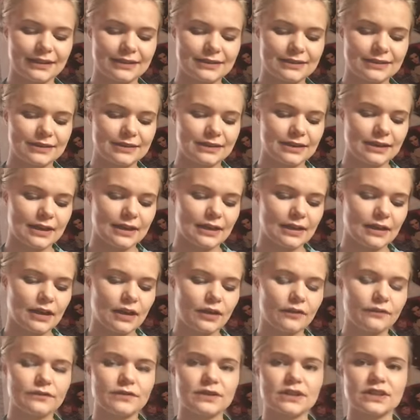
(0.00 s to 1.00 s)
richtig
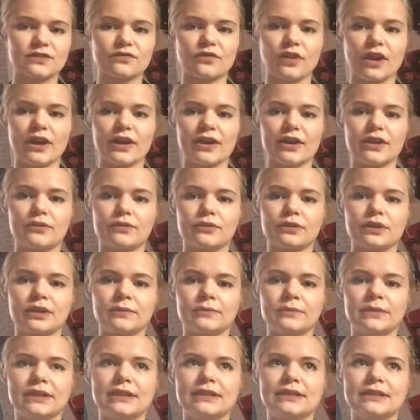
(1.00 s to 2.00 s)
ekelhaft. 200
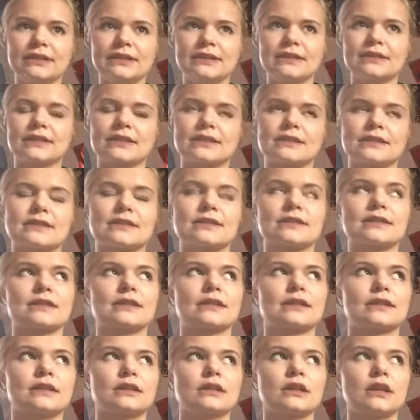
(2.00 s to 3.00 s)
Milliliter sind da
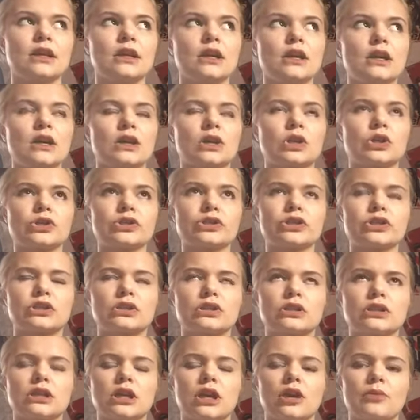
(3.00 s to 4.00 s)
drin,
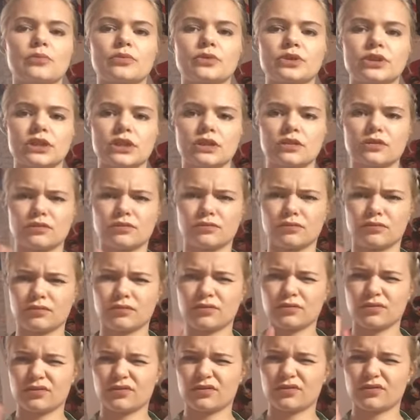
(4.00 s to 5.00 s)
kostet in der Apotheke
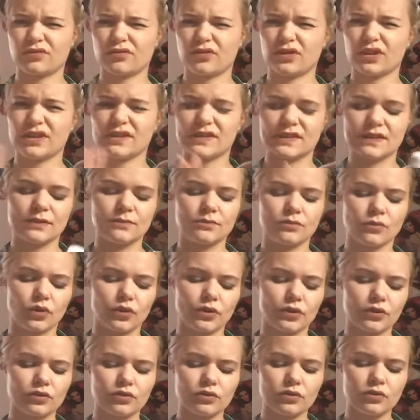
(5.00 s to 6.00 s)
ungefähr 7
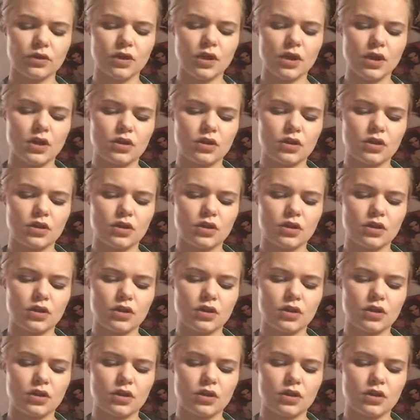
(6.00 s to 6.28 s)
Euro.